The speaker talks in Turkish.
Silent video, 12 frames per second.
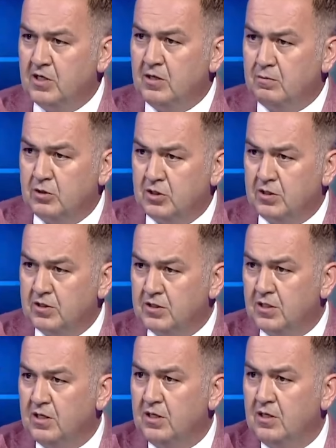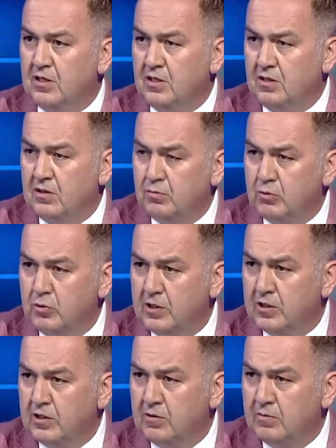almıştınız. Evet. E, bu
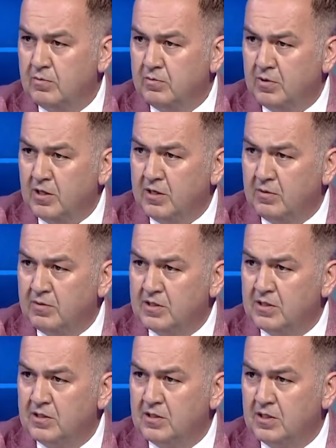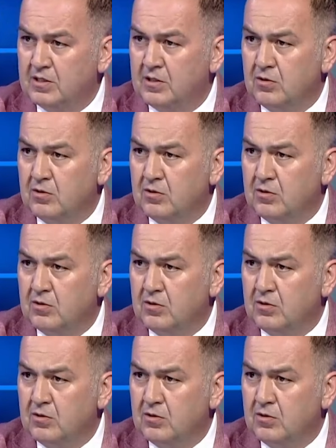yatırım planlaması nasıl